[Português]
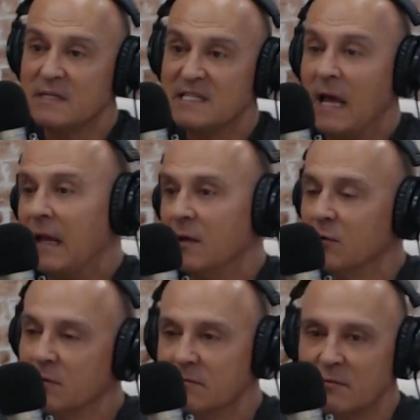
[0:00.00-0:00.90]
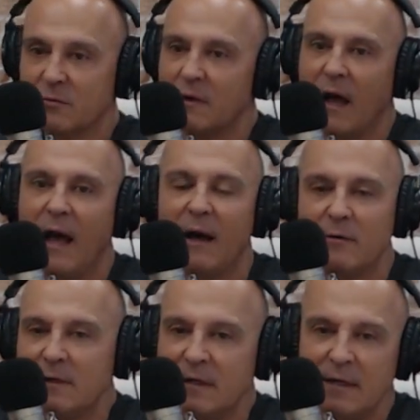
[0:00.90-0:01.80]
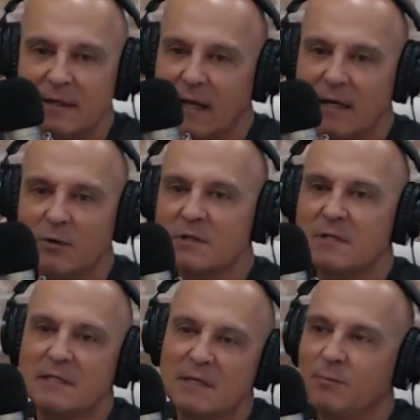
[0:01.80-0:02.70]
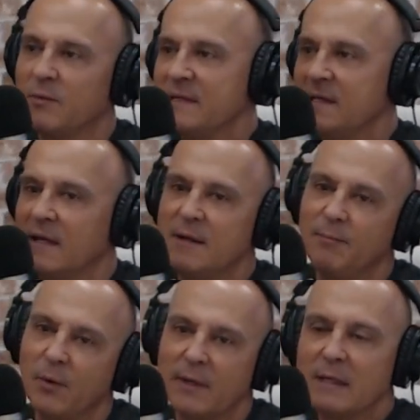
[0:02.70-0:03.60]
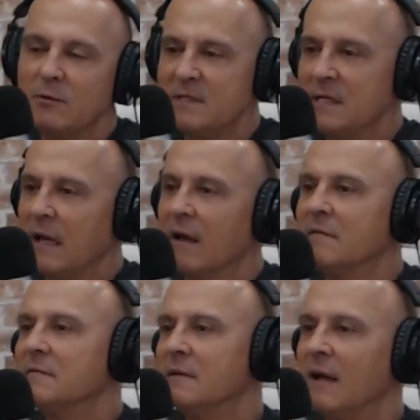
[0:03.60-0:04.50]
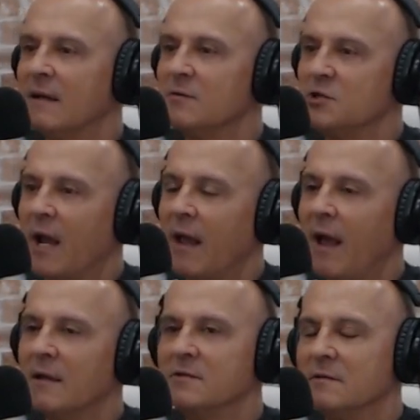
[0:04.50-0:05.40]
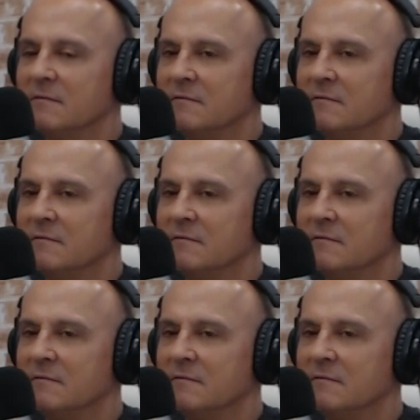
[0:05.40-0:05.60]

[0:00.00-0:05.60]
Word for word: saiu com o carro, dali dois, três dias, pum, acende a porra da luzinha, né? Do check engine.